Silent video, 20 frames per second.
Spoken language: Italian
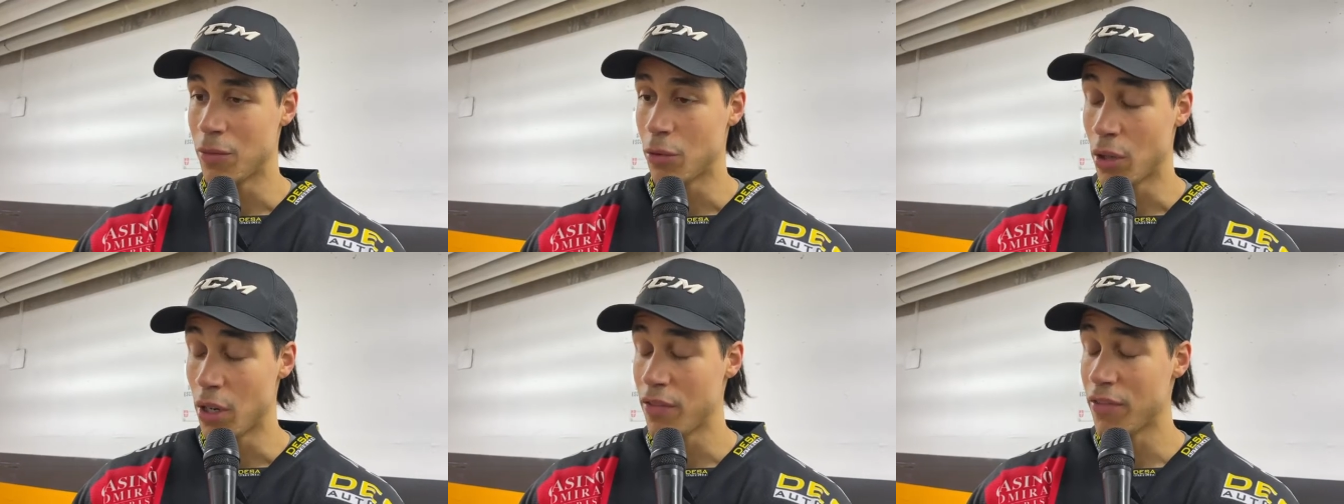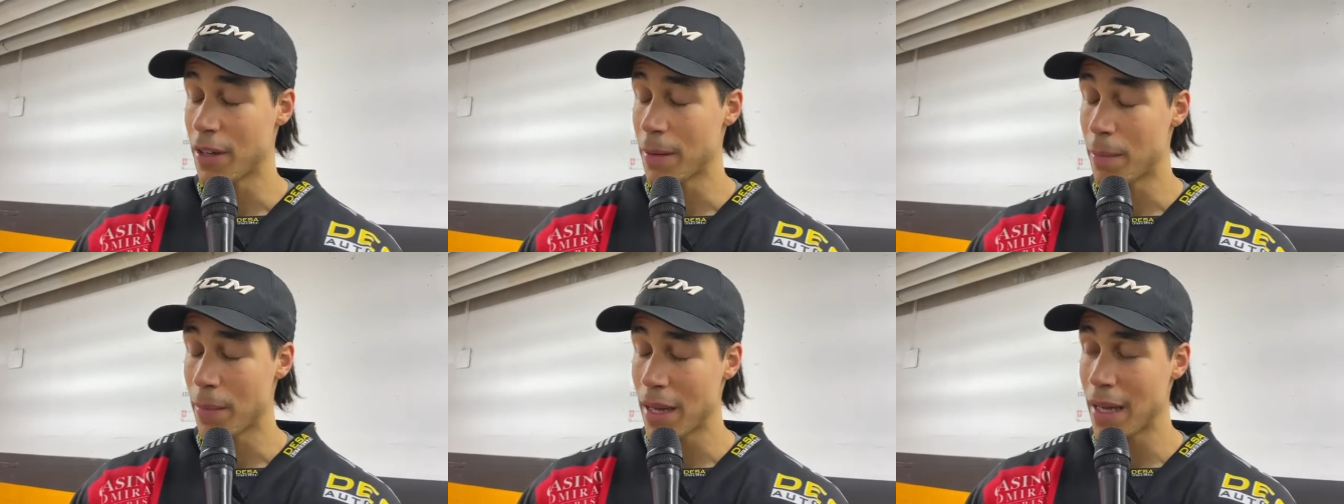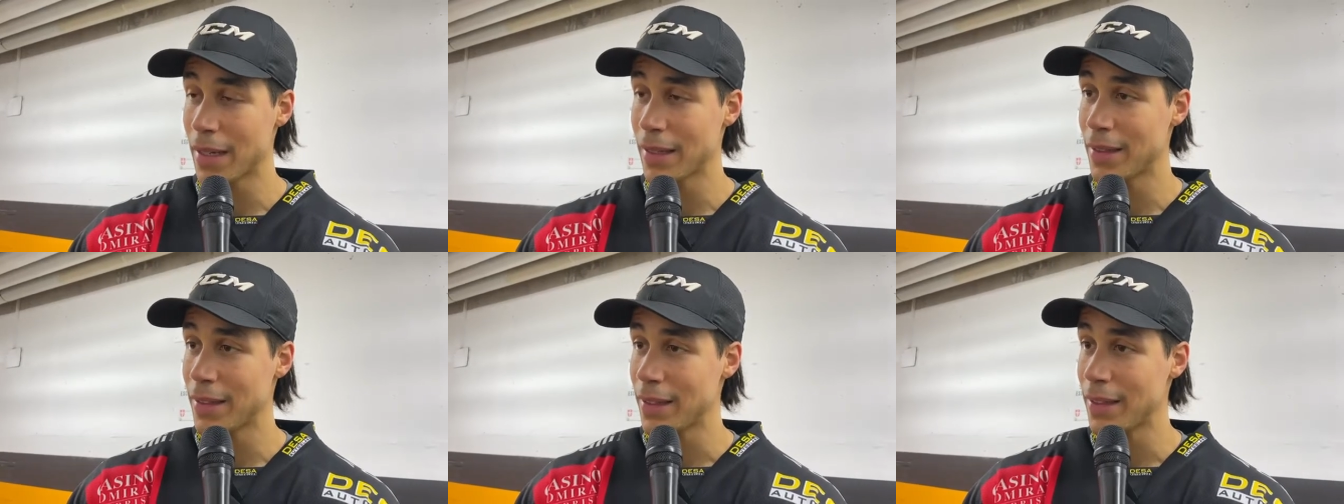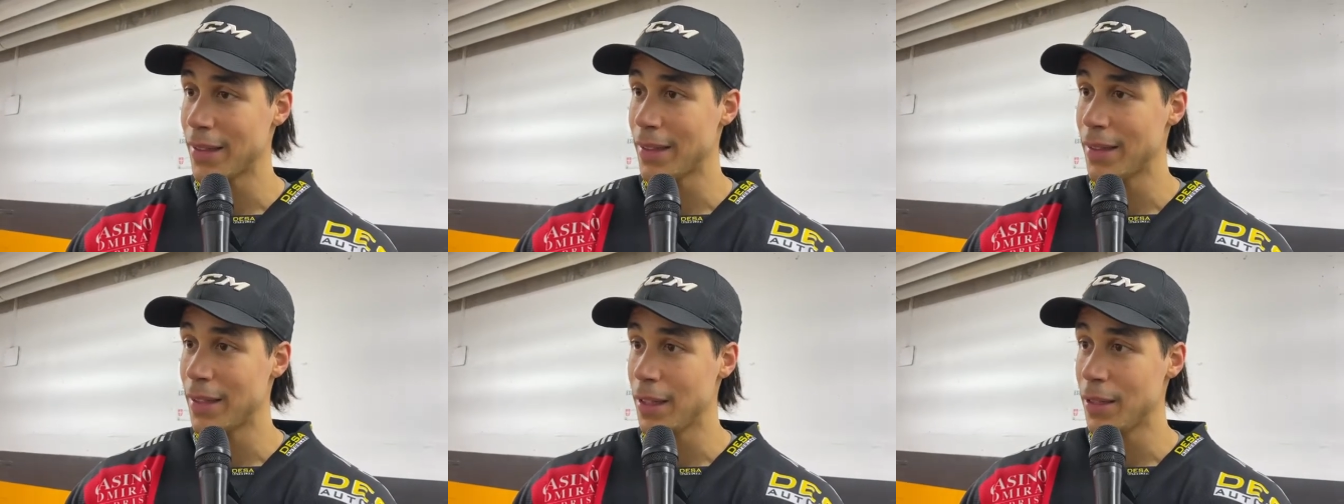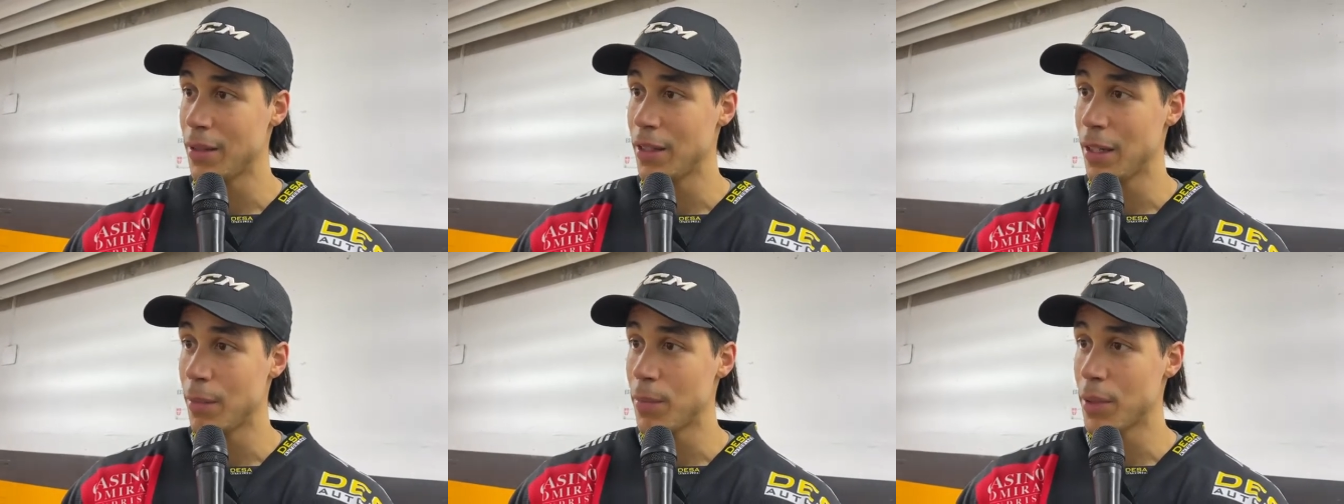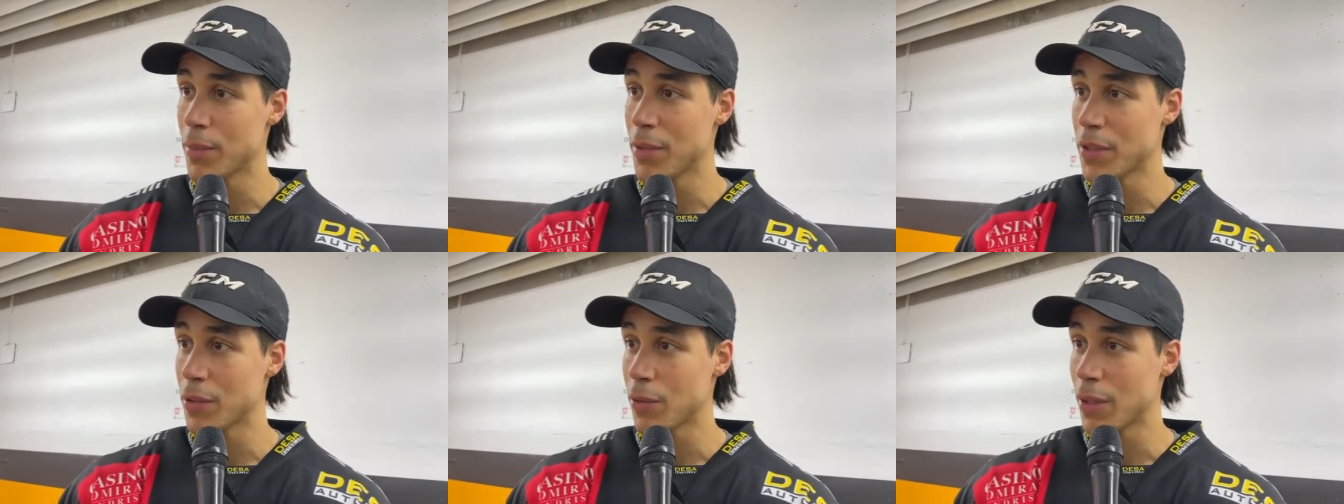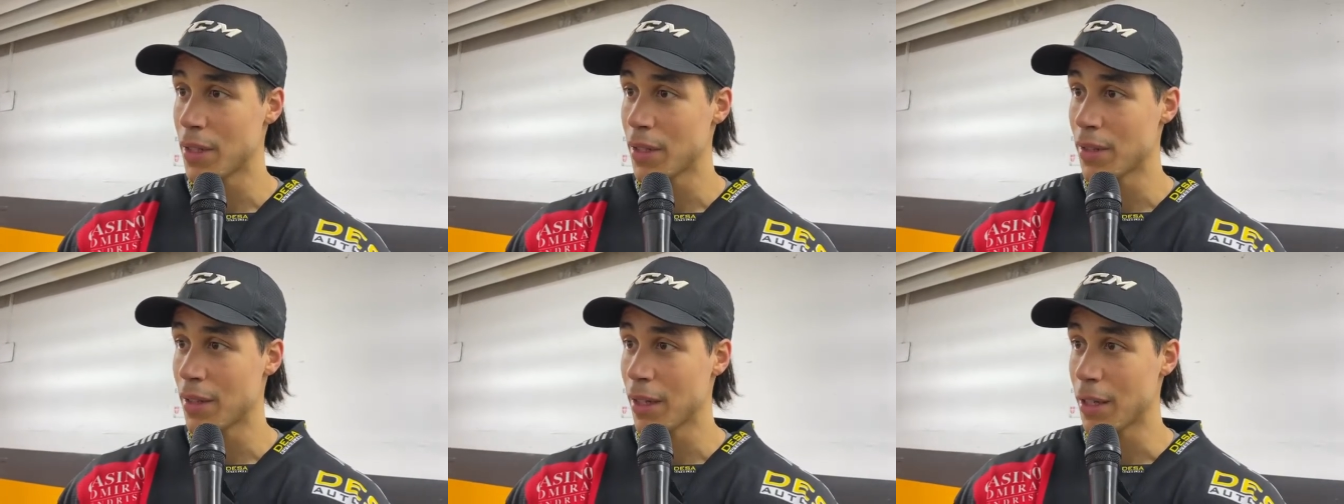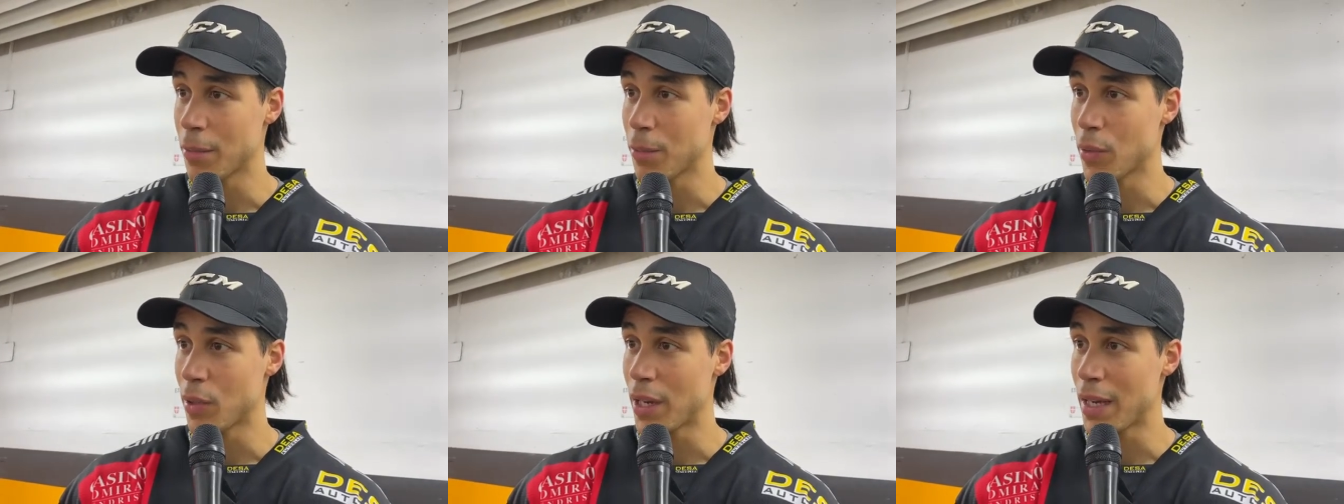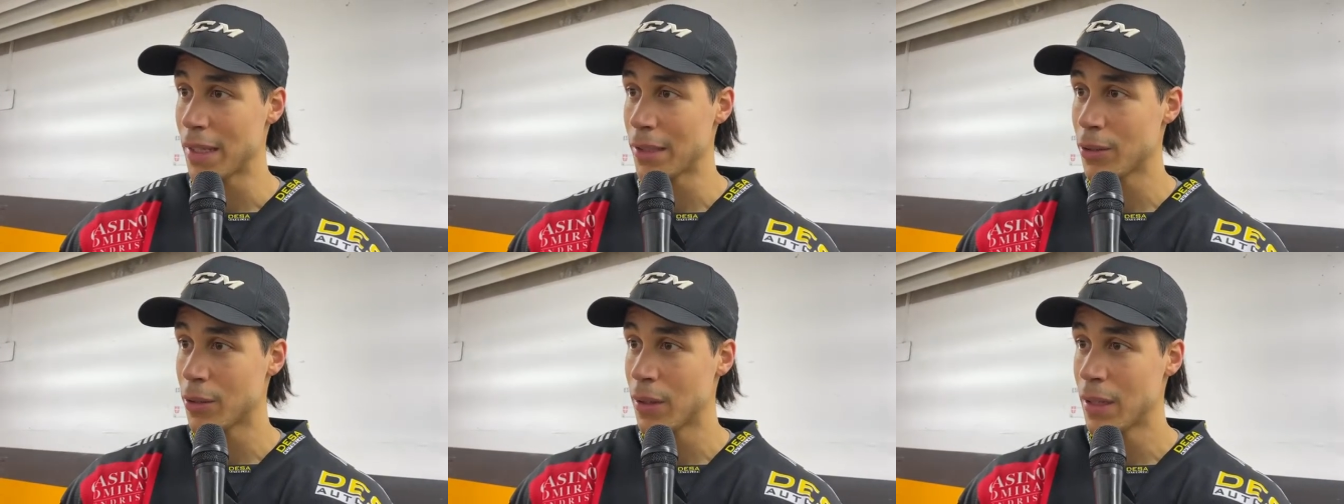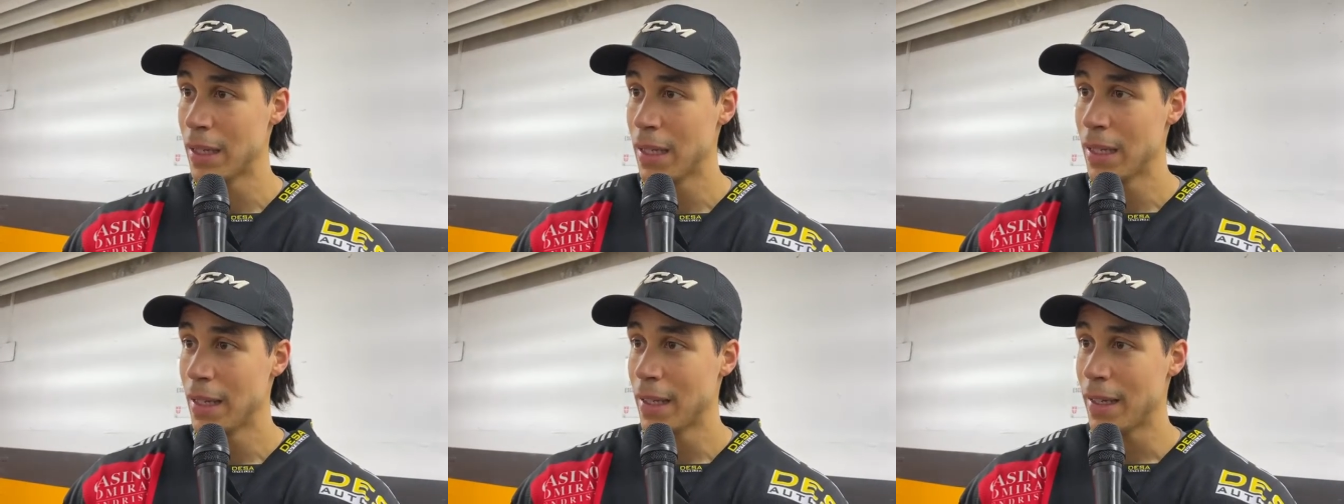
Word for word: vuole far parte delle, delle, prime squadre del campionato